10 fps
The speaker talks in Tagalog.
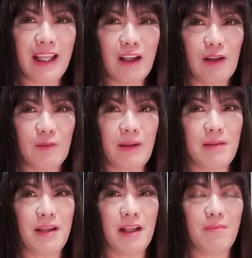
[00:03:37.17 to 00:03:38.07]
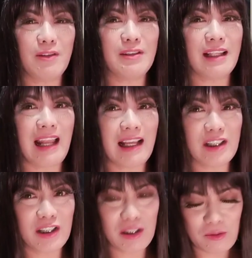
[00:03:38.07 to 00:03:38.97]
ng glue para may kabit sa
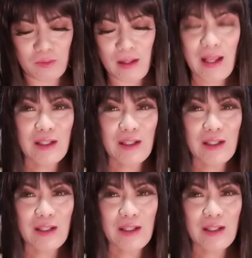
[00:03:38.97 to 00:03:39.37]
lashes ko.